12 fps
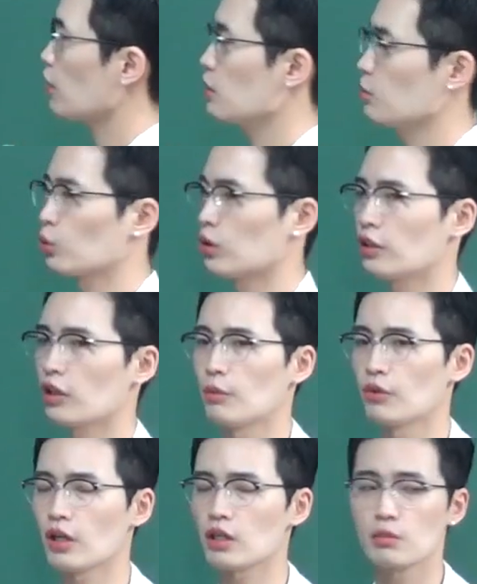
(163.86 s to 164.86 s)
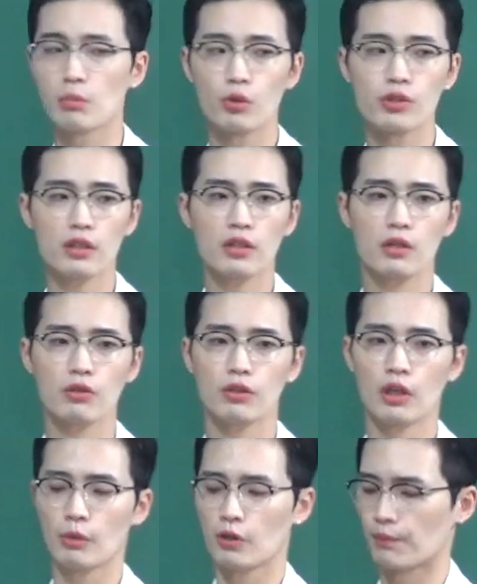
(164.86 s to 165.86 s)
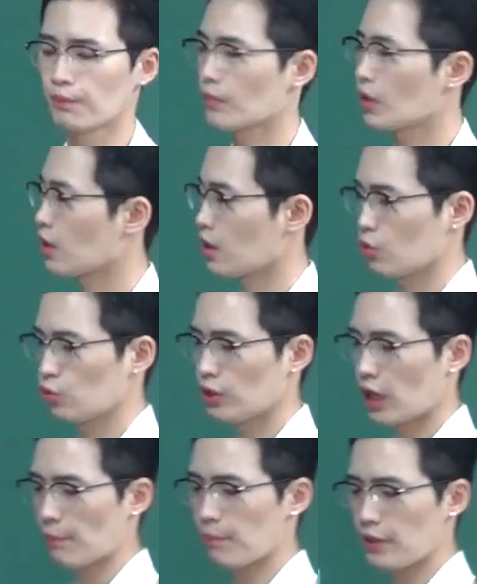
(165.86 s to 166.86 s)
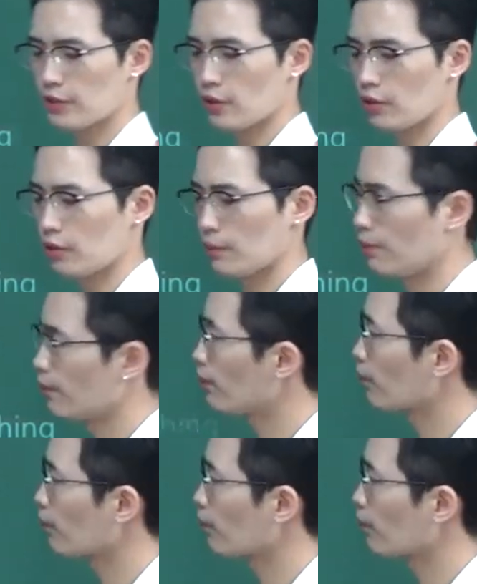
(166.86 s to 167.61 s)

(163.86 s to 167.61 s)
하지 못한다면 내가 지금 뭐 체크한 거냐면 우리 앞에서